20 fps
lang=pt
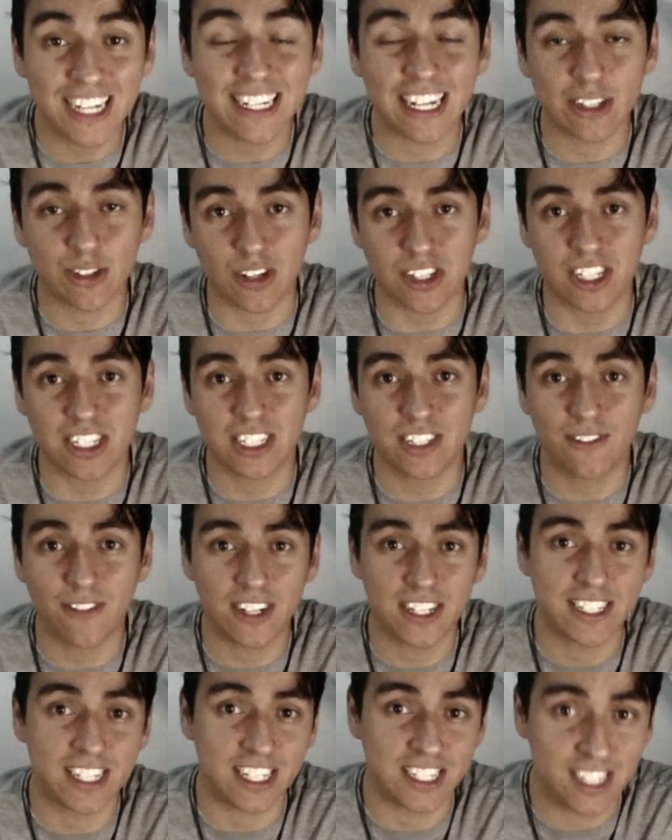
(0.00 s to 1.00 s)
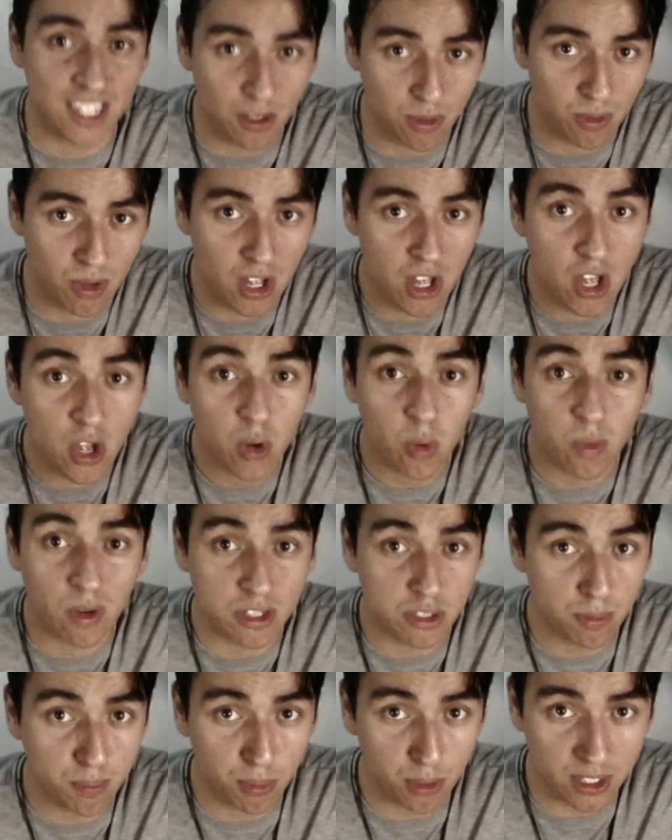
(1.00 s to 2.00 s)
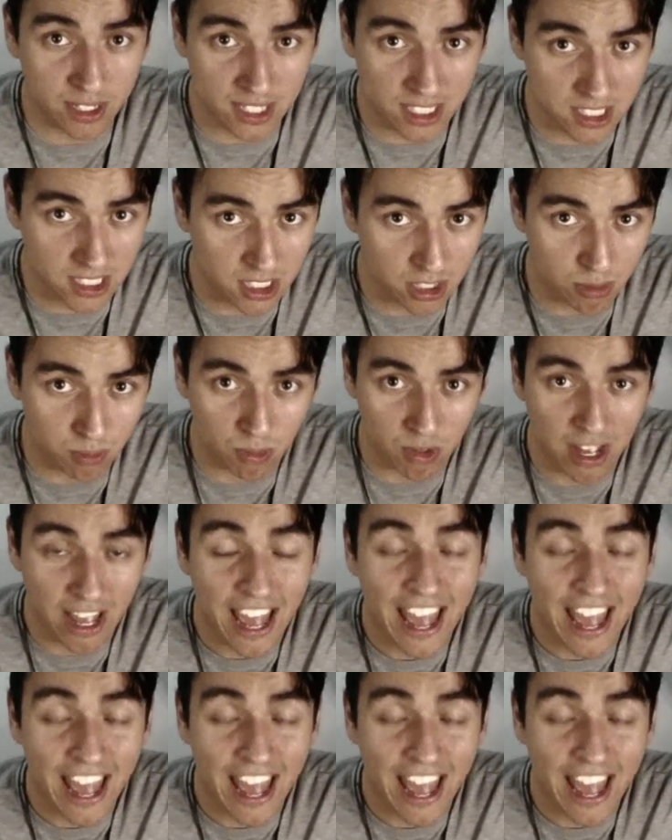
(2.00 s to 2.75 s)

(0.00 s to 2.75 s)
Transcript: da nossa civilização, quanto o progressismo.